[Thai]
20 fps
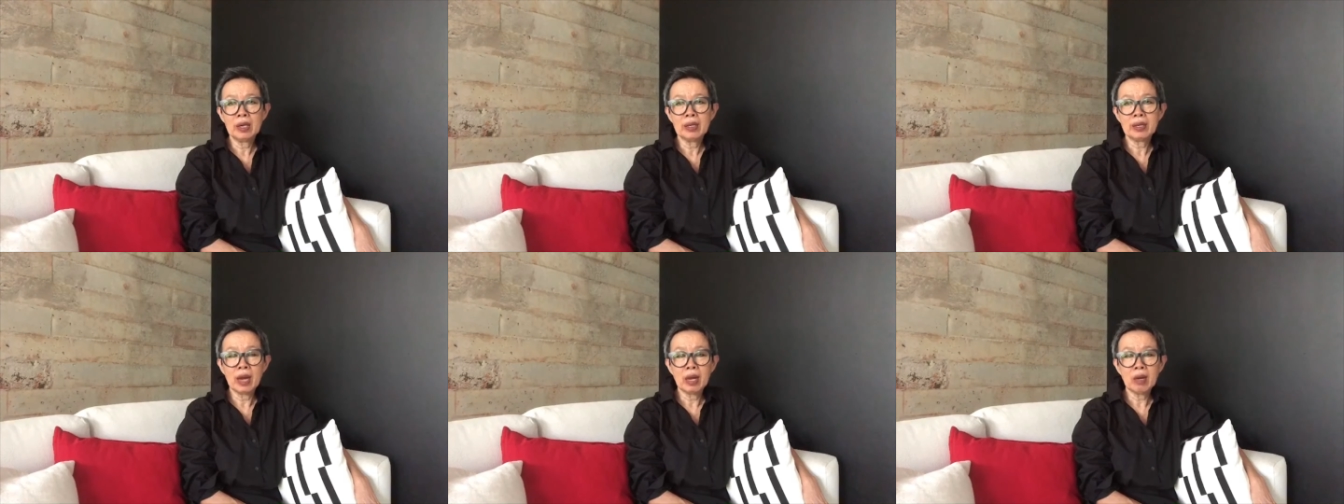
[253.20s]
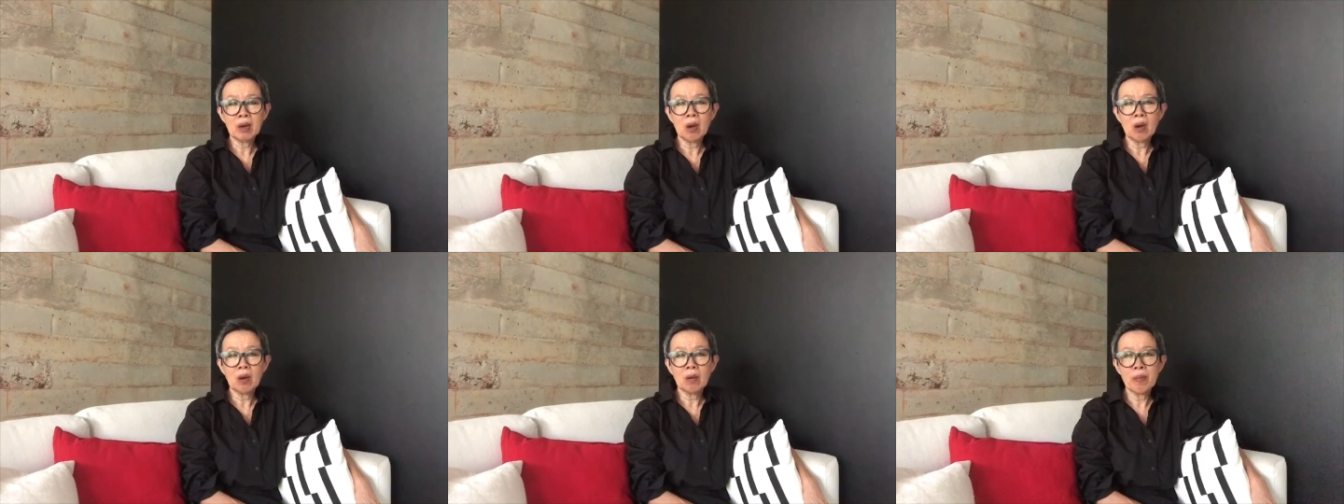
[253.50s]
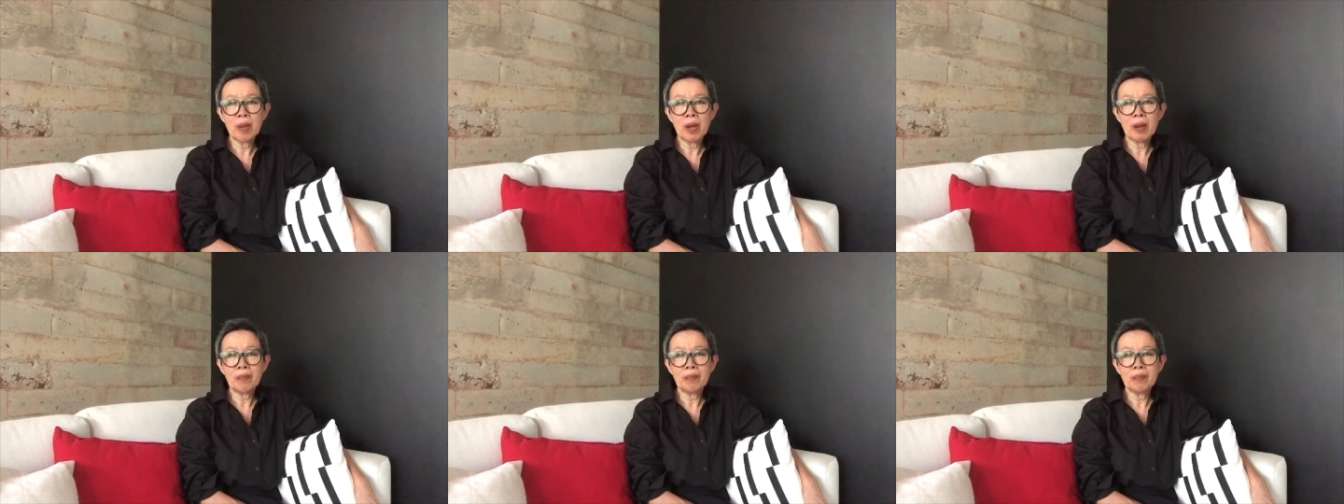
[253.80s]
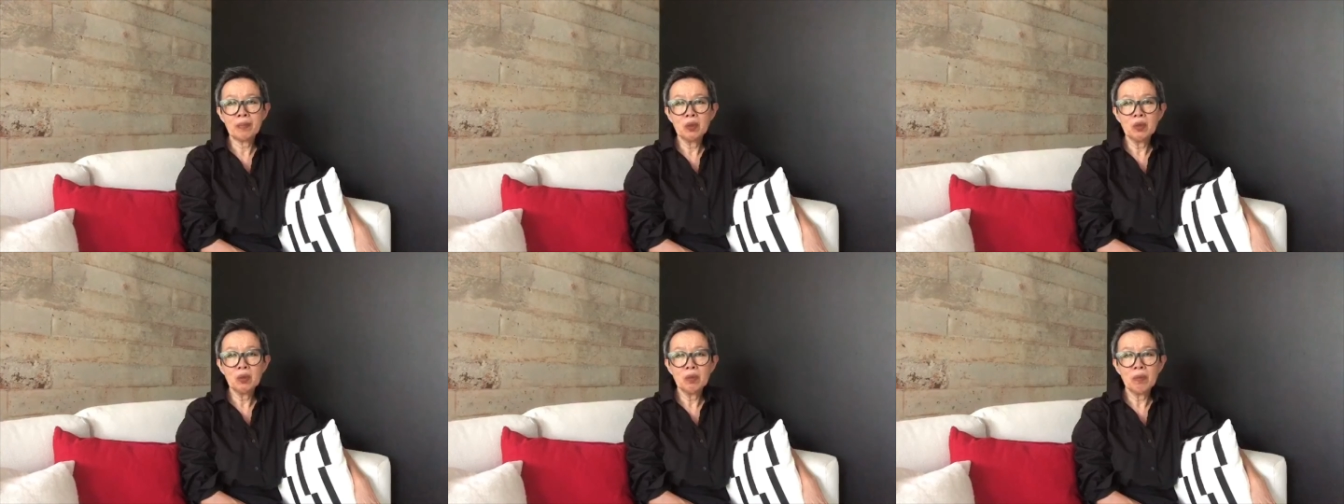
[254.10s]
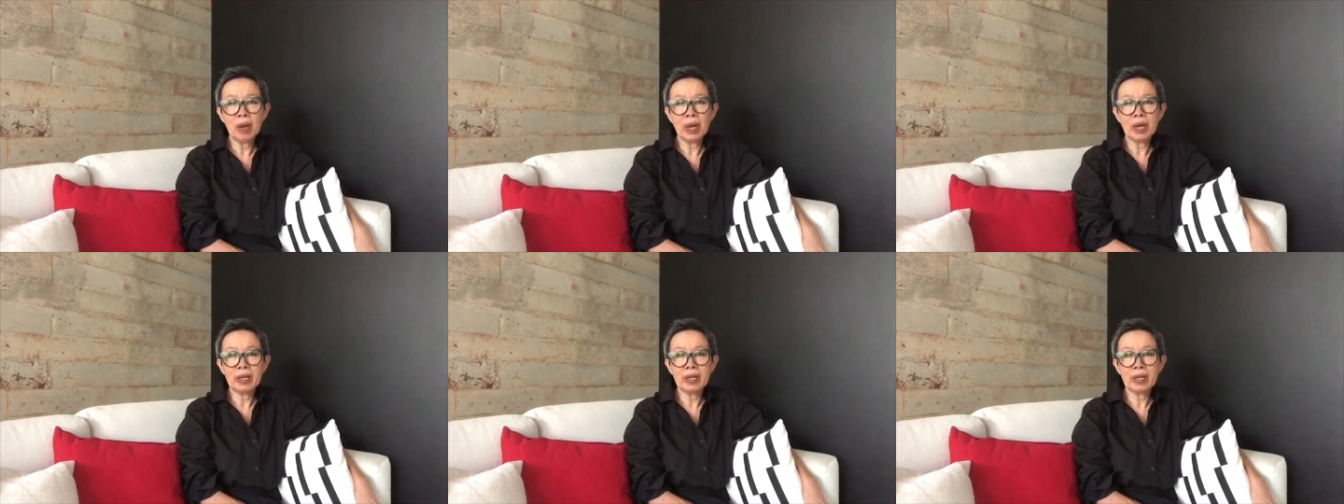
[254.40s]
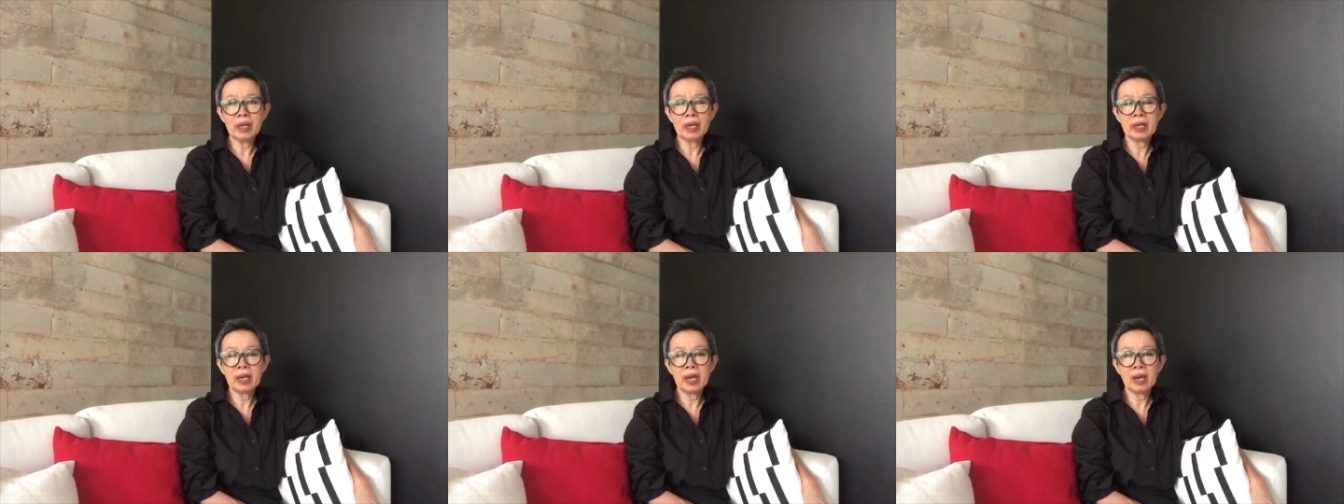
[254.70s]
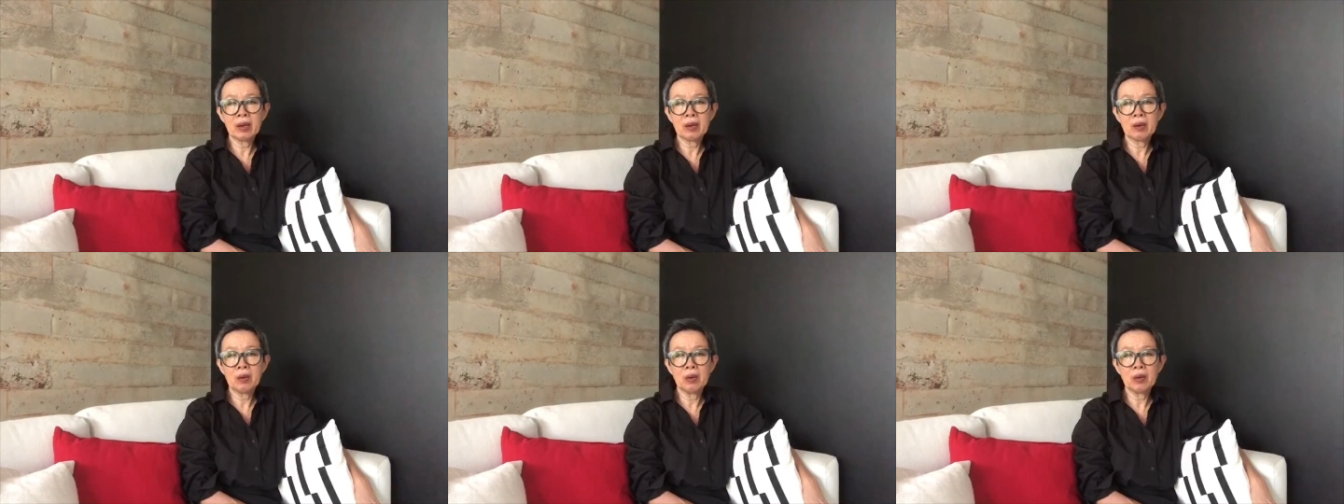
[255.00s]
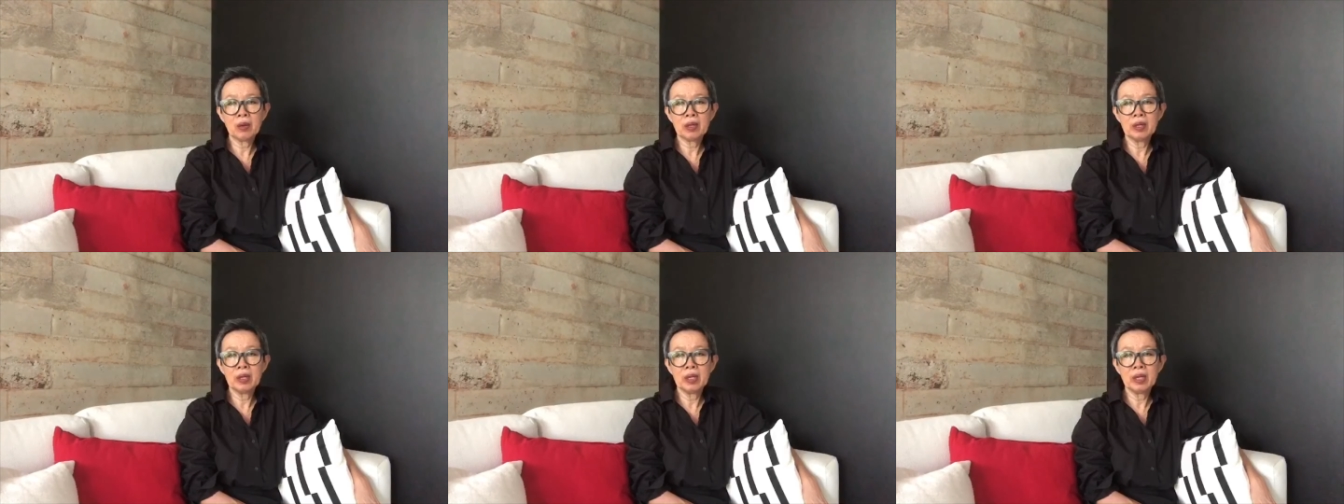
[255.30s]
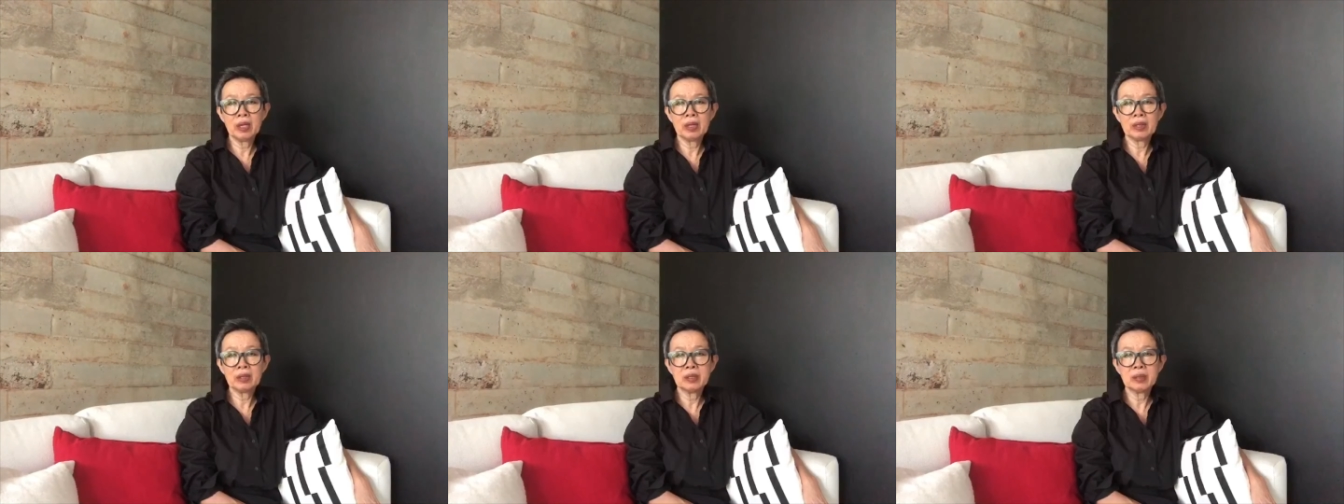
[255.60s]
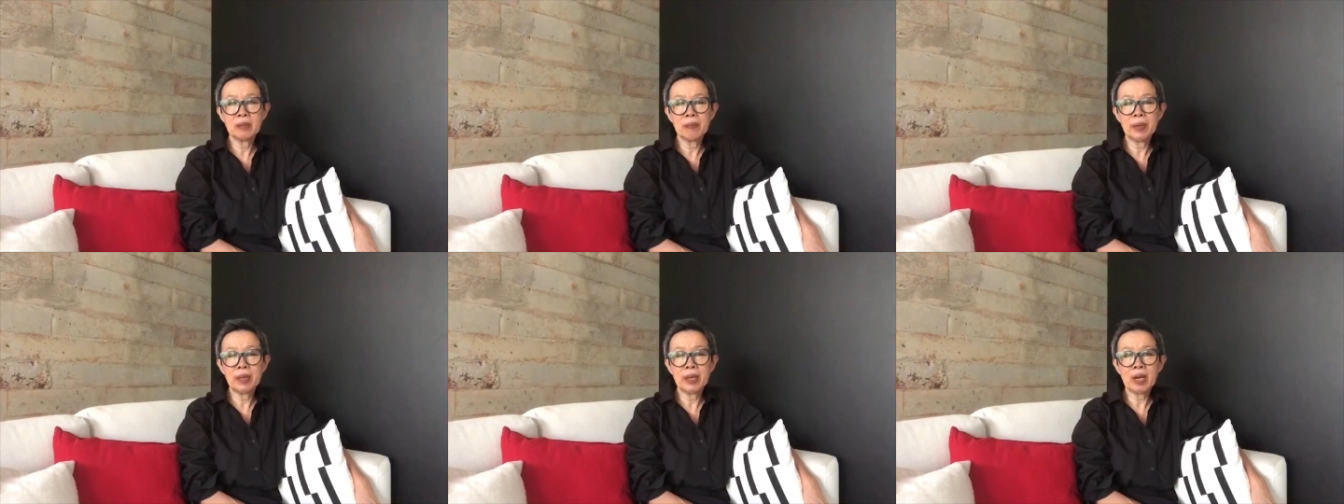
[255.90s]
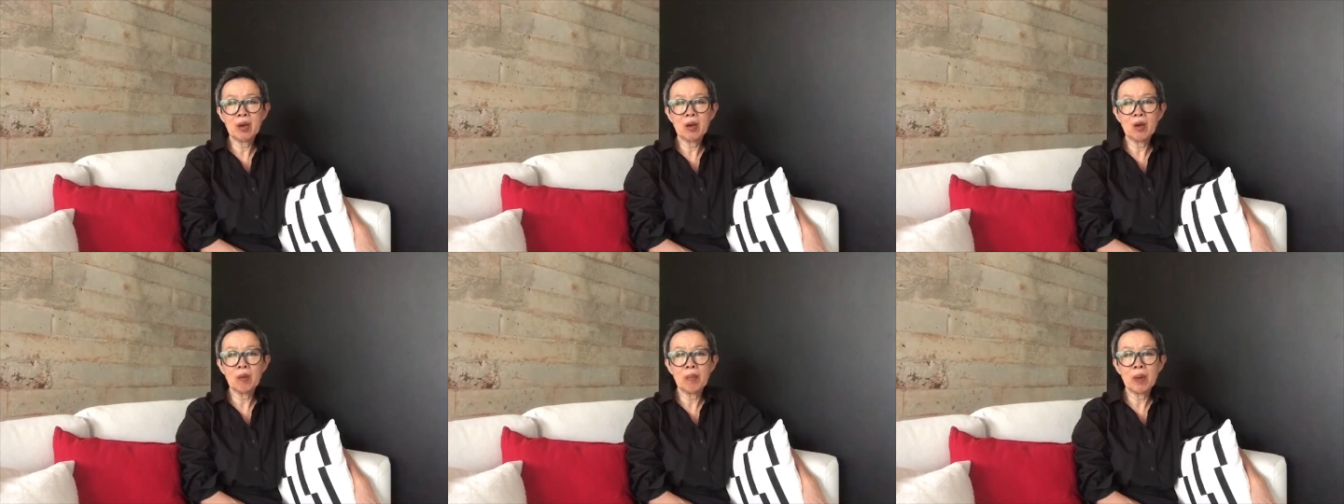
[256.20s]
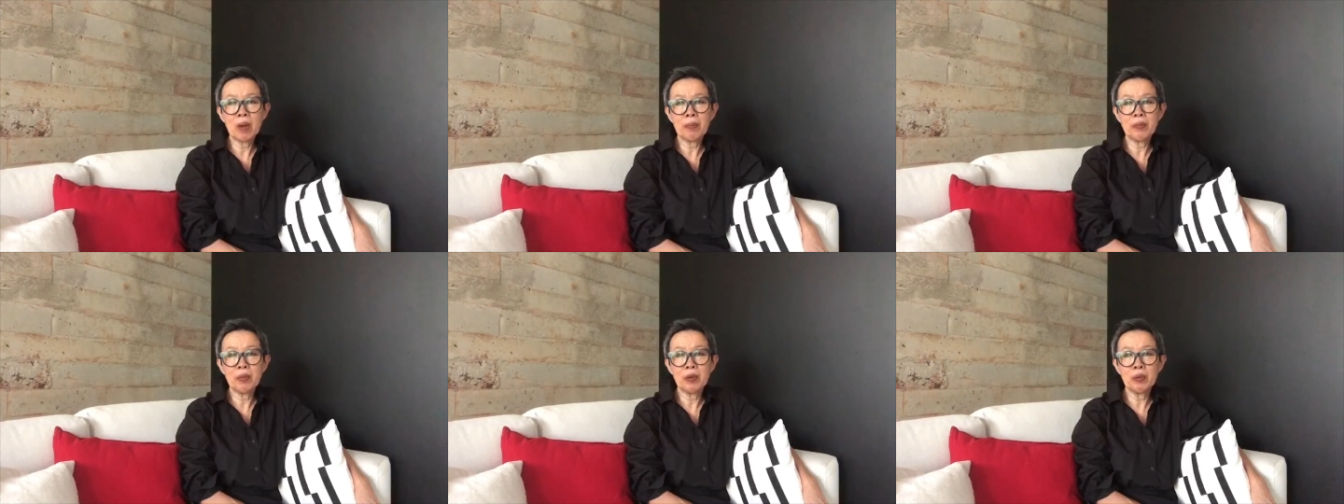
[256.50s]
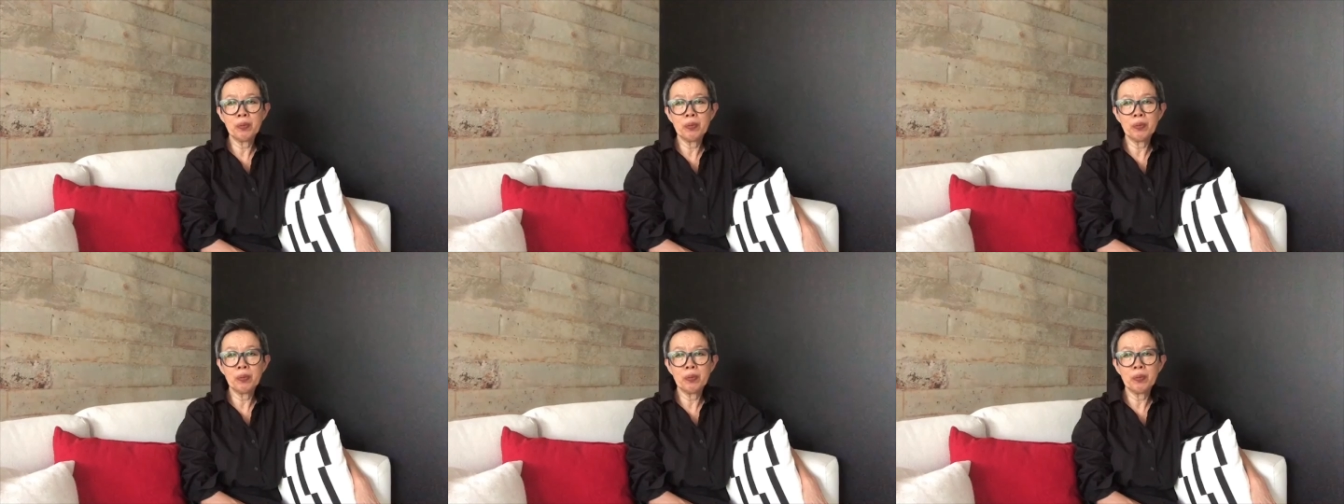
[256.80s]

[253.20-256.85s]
นักออกแบบรุ่นใหม่ในอนาคตเนี่ยจะเป็นนักออกแบบ